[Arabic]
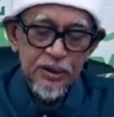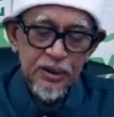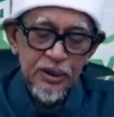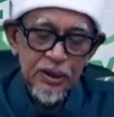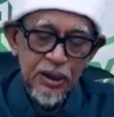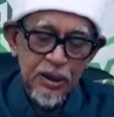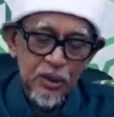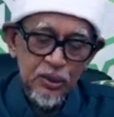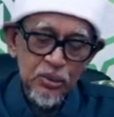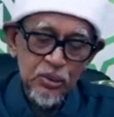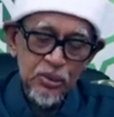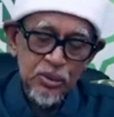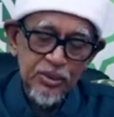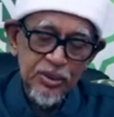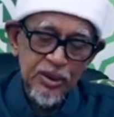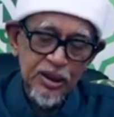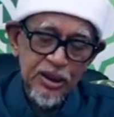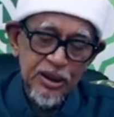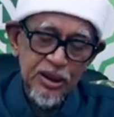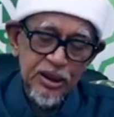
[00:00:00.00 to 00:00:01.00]
أعوذ
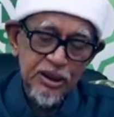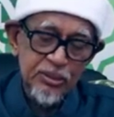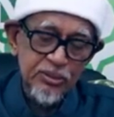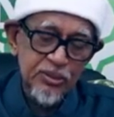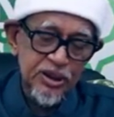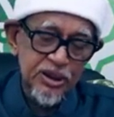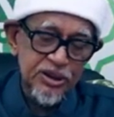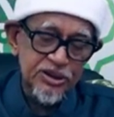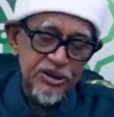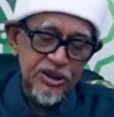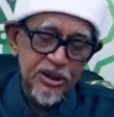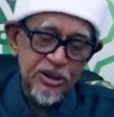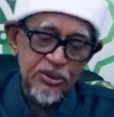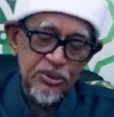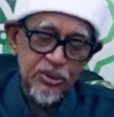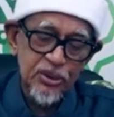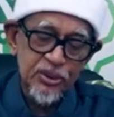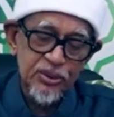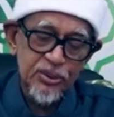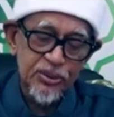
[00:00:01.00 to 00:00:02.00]
بالله من
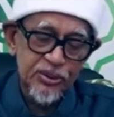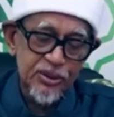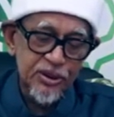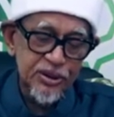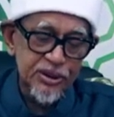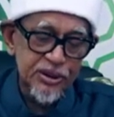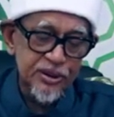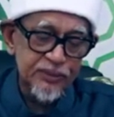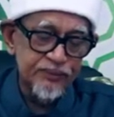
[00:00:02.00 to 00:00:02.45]
الشيطان الرجيم